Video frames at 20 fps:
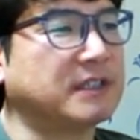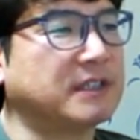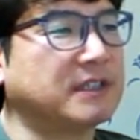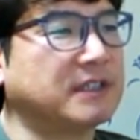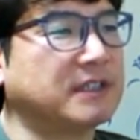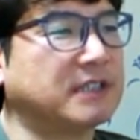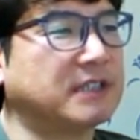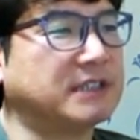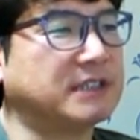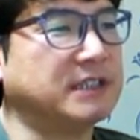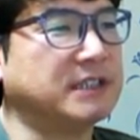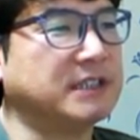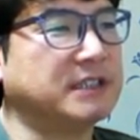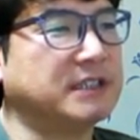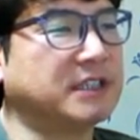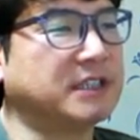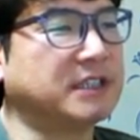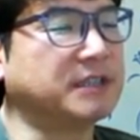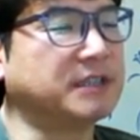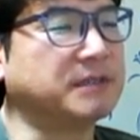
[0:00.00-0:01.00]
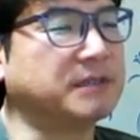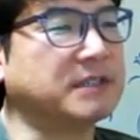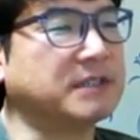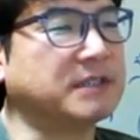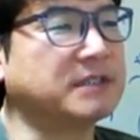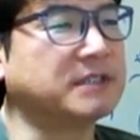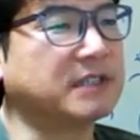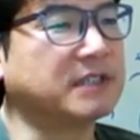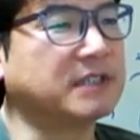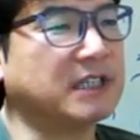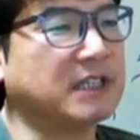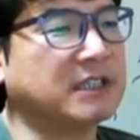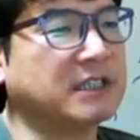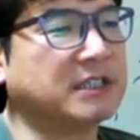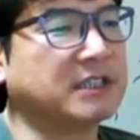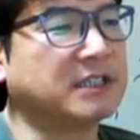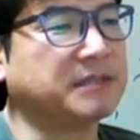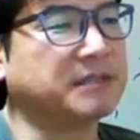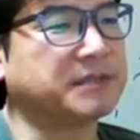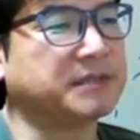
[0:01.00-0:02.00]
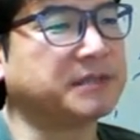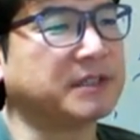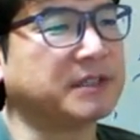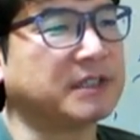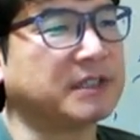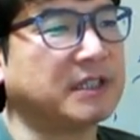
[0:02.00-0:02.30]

다시 디크립션 했으니까 인크립션